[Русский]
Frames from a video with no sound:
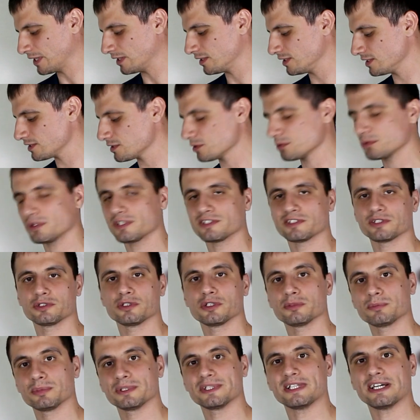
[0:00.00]
Если у нас
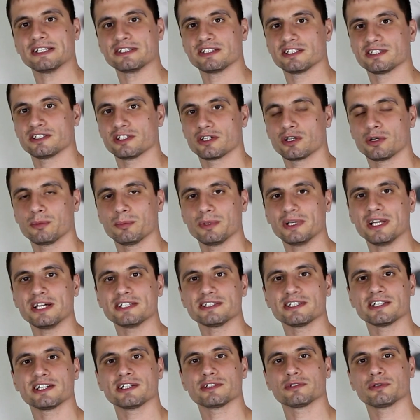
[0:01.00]
идет питание от
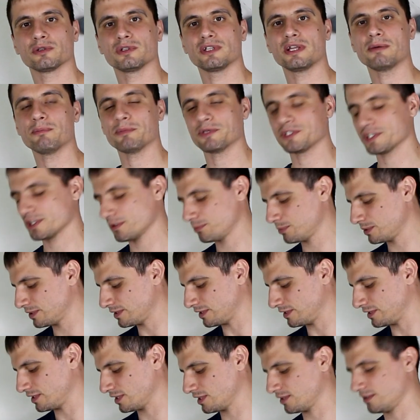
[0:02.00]
аккумулятора, то лампочка
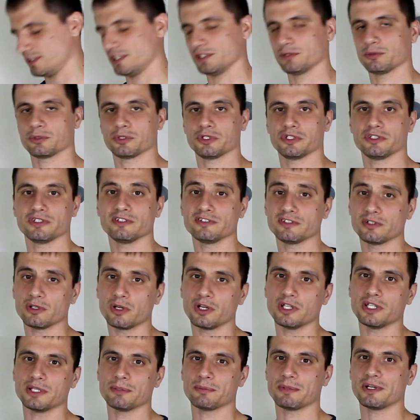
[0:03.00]
питания горит уже не
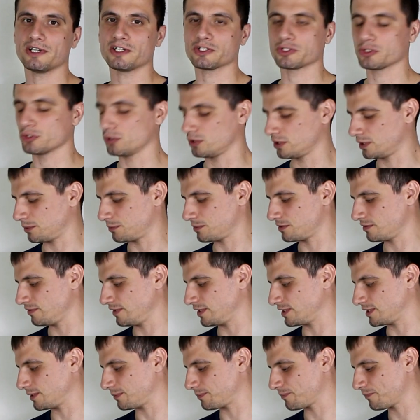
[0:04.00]
зеленым, а желтым
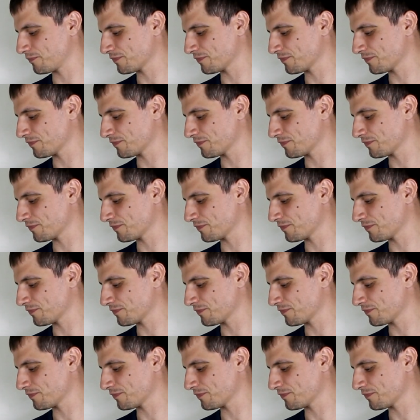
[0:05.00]
цветом.